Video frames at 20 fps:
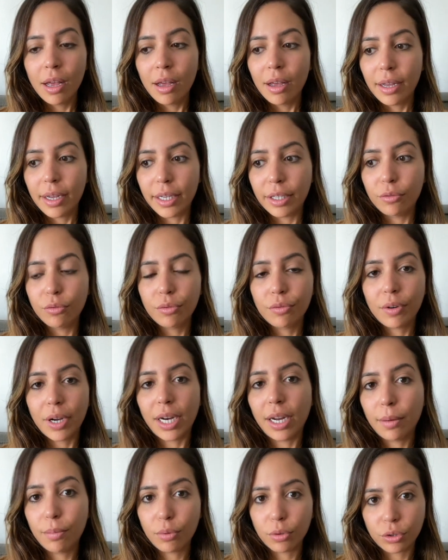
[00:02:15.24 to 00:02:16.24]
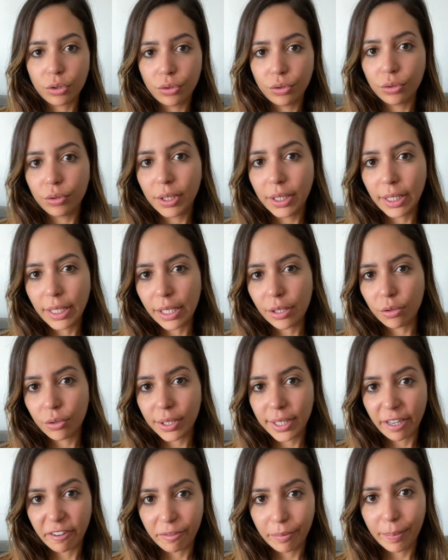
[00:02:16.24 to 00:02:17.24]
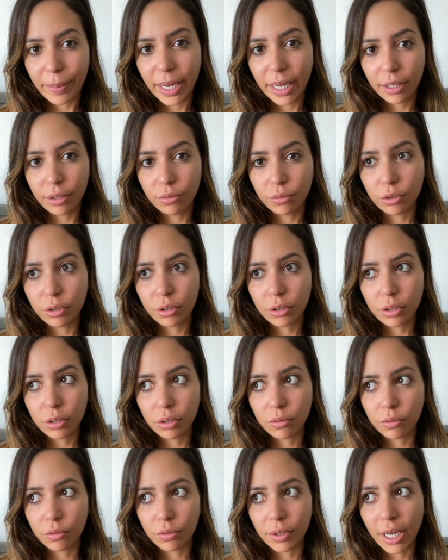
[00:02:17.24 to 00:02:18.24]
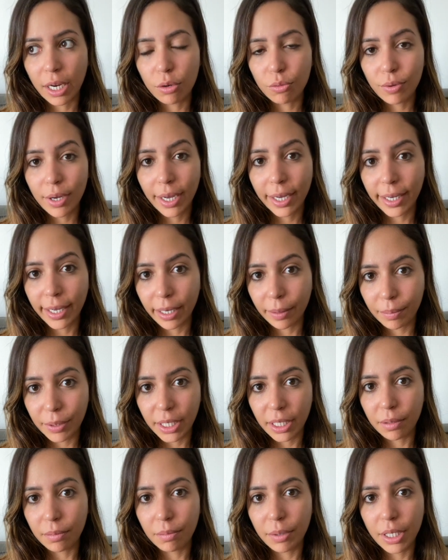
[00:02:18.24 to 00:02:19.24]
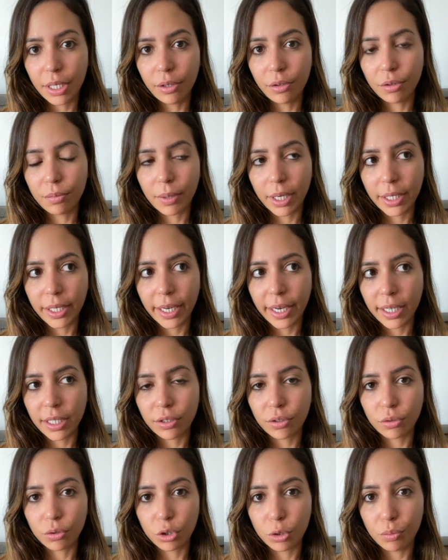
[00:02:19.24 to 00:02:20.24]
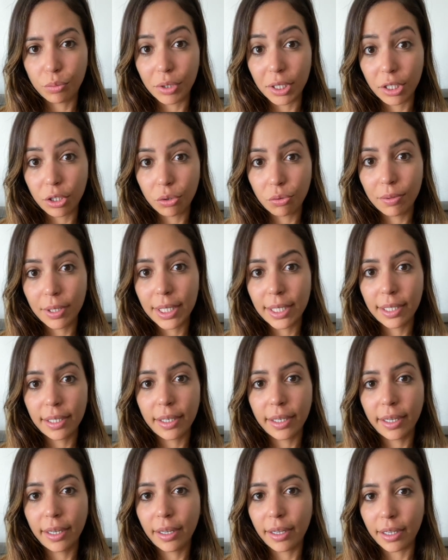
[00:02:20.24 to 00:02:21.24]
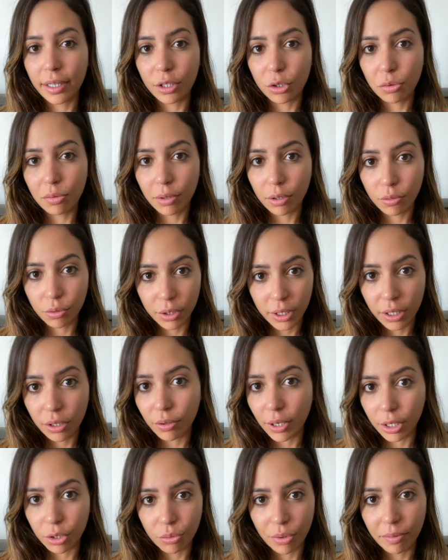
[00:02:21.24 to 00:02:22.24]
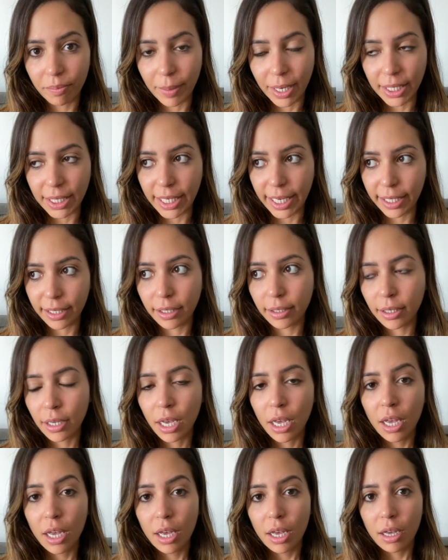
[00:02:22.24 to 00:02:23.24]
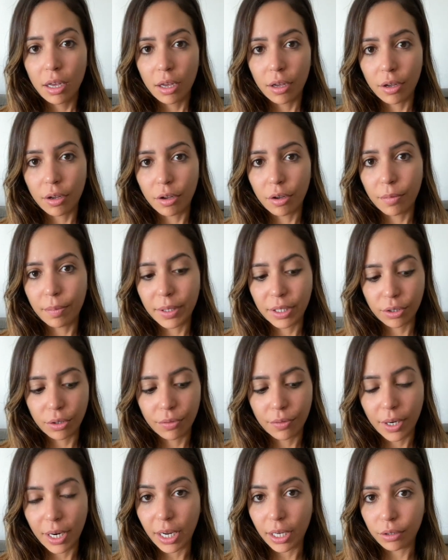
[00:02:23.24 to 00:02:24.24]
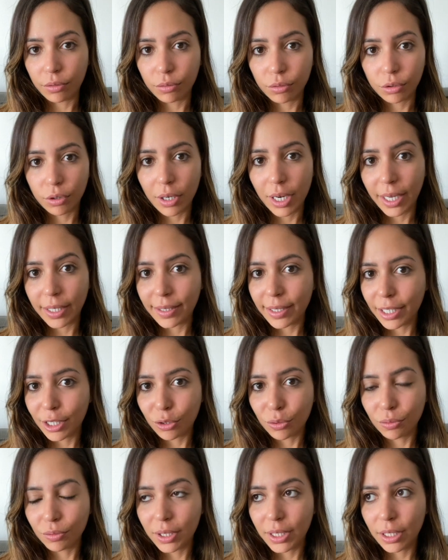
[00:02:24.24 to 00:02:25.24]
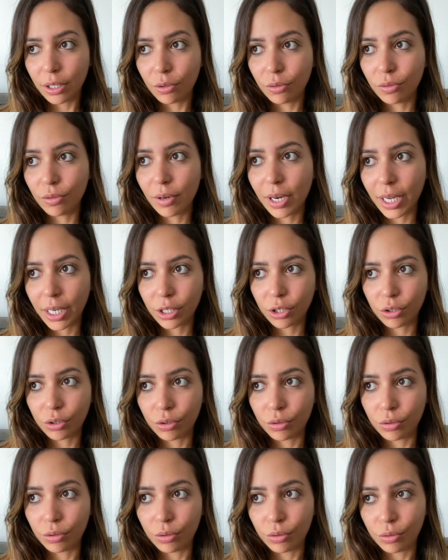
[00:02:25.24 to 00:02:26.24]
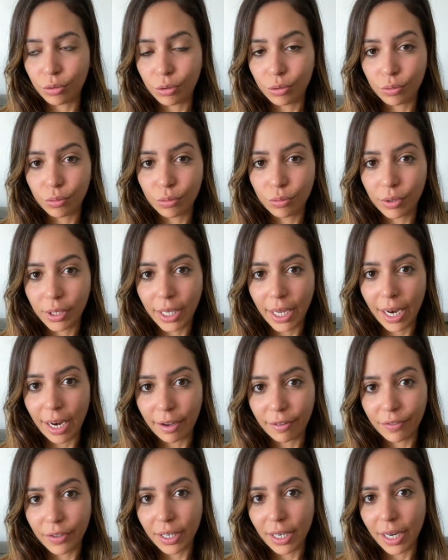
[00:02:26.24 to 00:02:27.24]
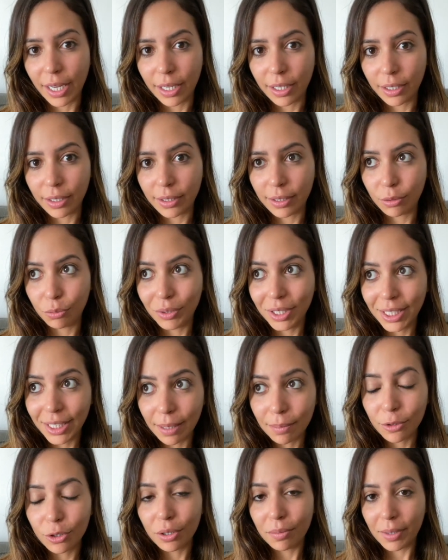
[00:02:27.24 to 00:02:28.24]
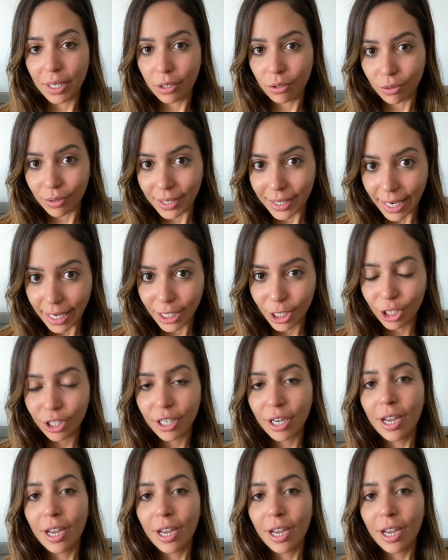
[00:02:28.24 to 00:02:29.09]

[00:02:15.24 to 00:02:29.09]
Et donc voilà, pour ceux qui ne savent pas, donc on a loué un Airbnb de manière à ce que je puisse cuisiner et continuer à suivre ma diète. Euh, parce que voilà, donc la sèche continue, là je, on est à la fin de la huitième semaine de sèche.